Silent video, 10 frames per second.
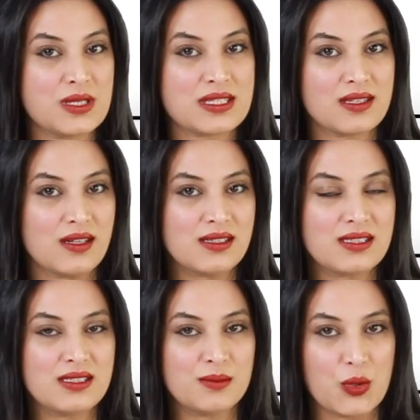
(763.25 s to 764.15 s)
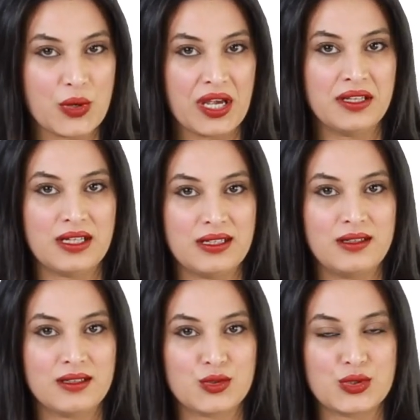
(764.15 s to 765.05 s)
بزيارة موقعنا
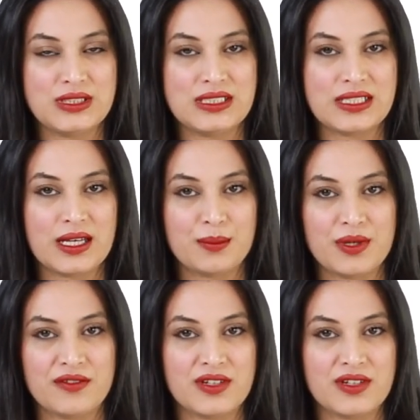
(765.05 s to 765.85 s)
الإلكتروني كاب